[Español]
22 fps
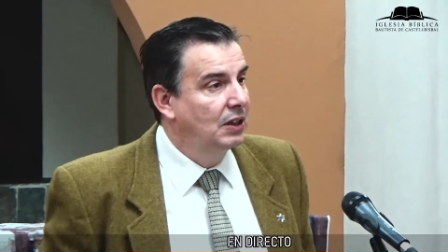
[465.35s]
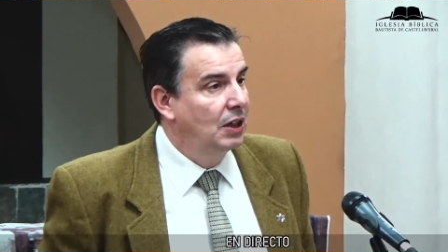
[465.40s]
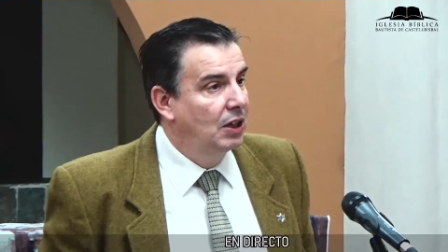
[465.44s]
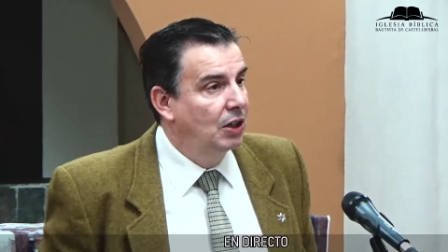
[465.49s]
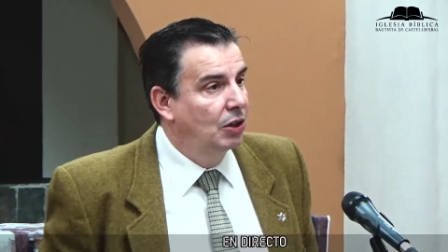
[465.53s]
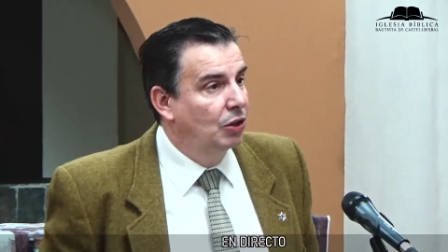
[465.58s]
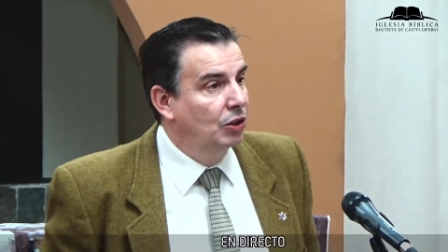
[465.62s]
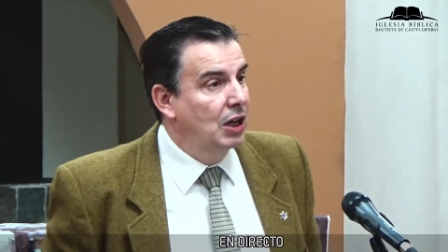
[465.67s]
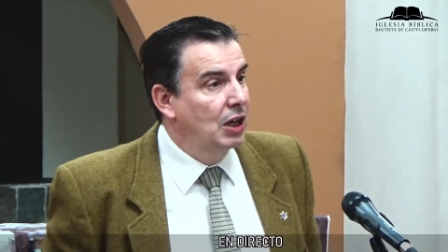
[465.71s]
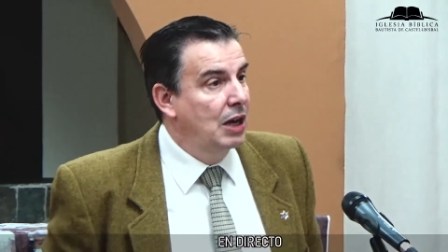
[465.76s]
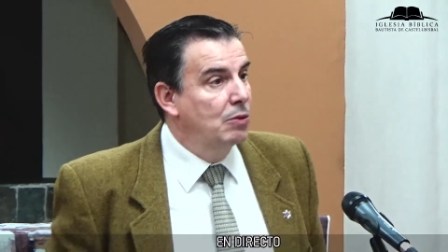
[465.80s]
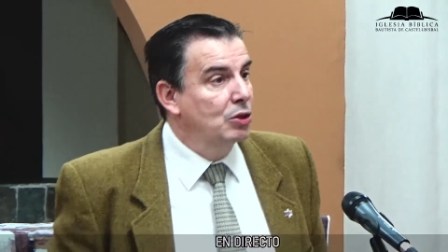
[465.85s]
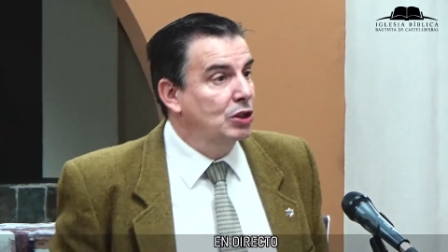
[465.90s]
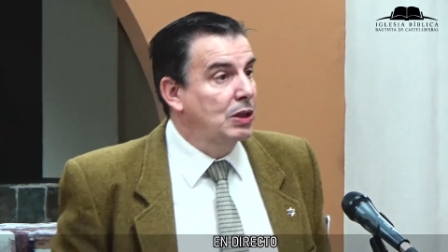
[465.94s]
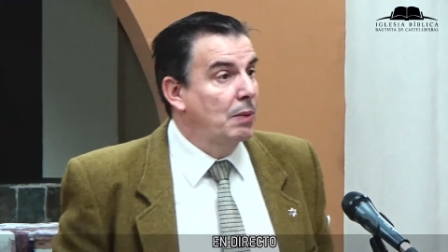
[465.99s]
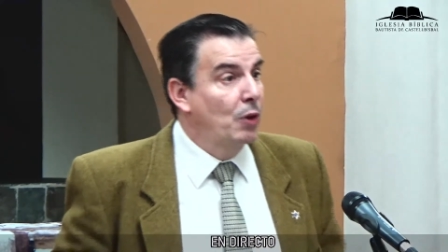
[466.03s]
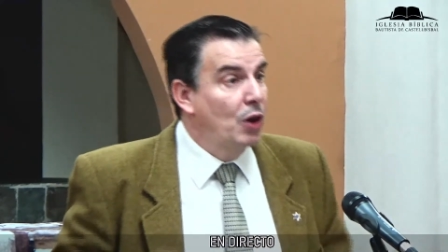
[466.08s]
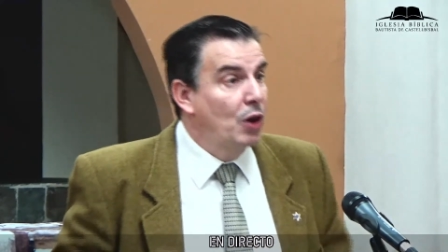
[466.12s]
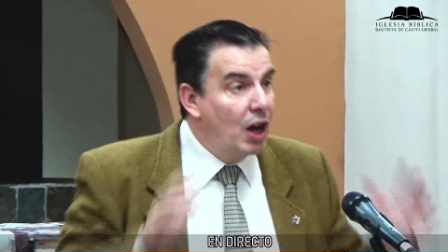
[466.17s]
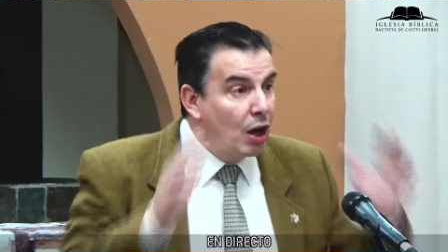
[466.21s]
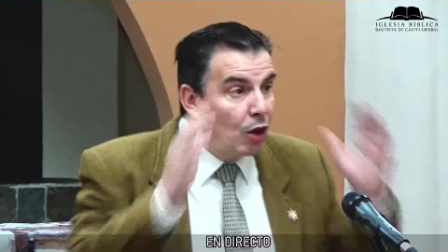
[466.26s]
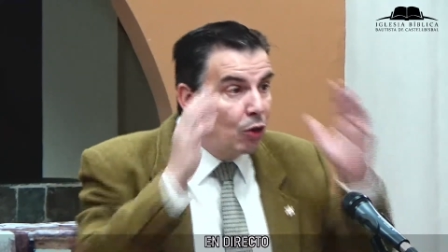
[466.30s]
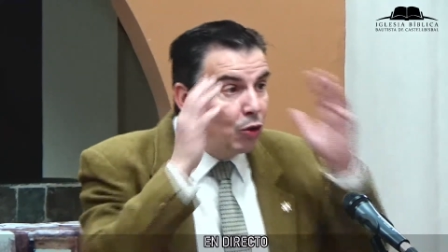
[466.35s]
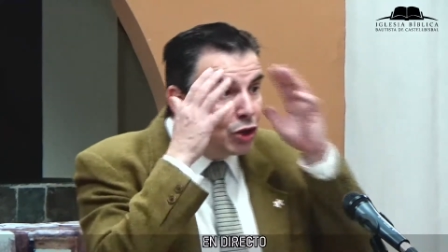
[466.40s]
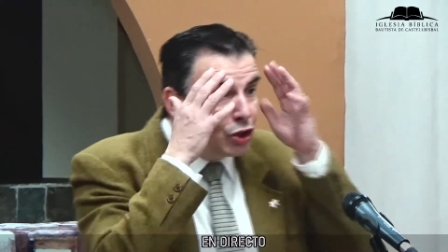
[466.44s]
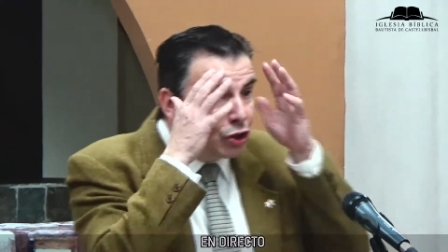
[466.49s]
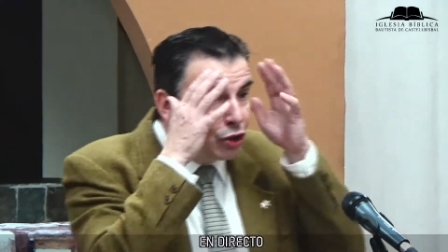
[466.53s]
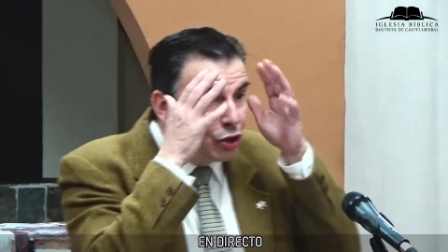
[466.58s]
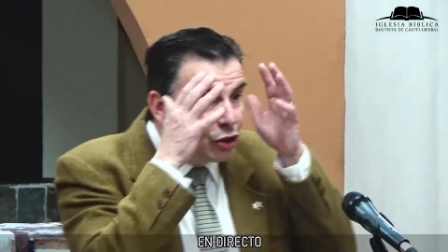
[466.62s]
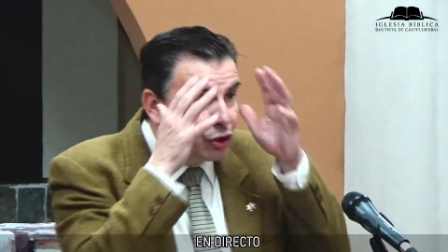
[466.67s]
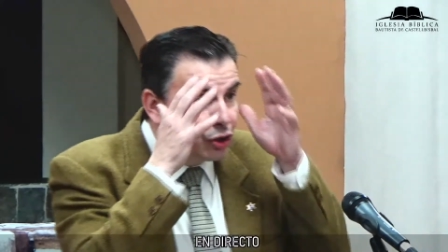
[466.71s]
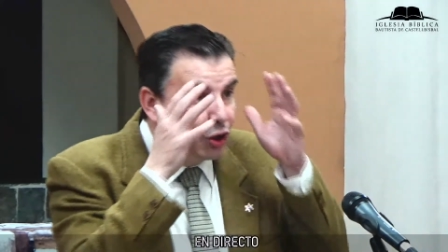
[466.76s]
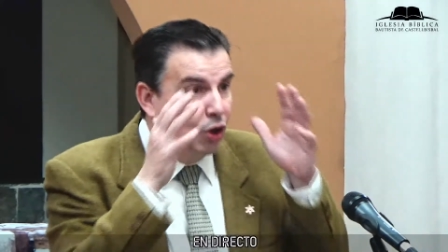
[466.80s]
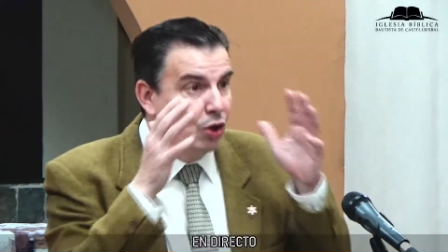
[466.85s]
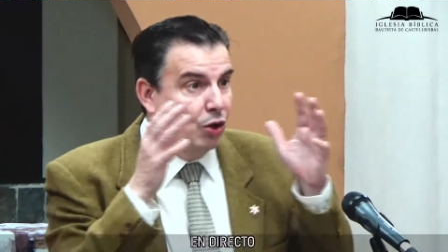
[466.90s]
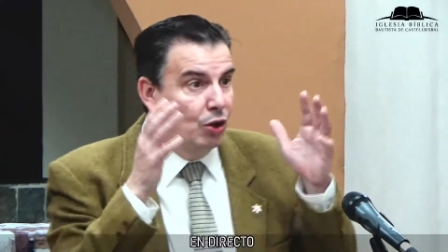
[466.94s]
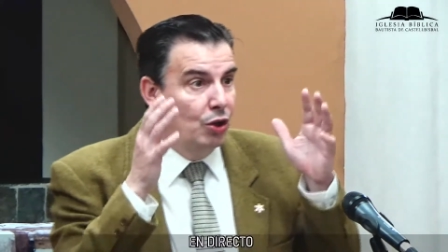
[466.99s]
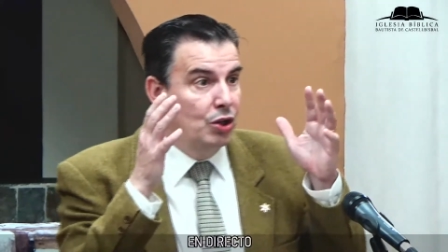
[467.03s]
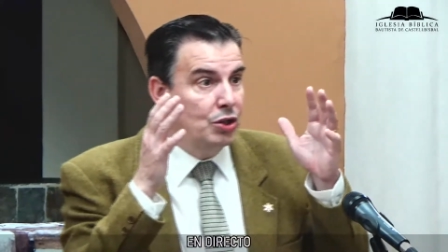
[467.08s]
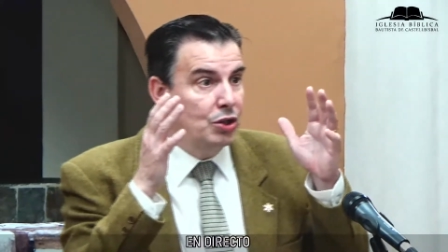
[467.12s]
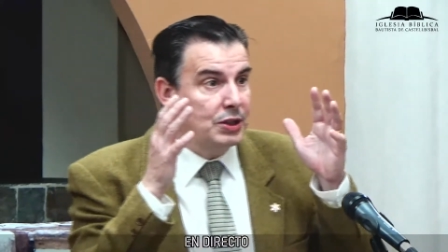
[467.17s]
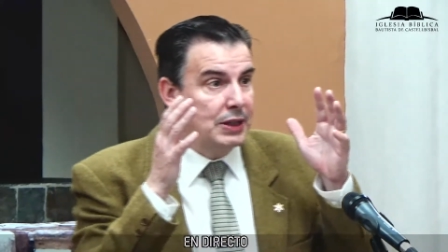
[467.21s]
No tenemos que poner nuestros ojos